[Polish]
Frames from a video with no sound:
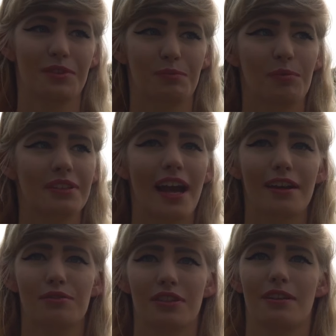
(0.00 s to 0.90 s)

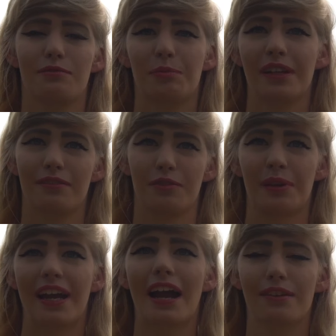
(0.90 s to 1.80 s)
wspominają, że wybie
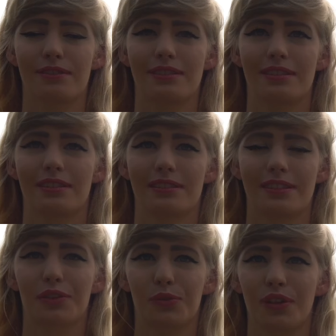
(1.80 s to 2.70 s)
wybiegając, e,
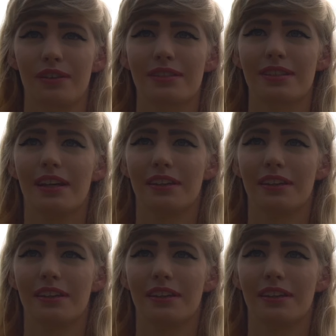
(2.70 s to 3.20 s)
startując,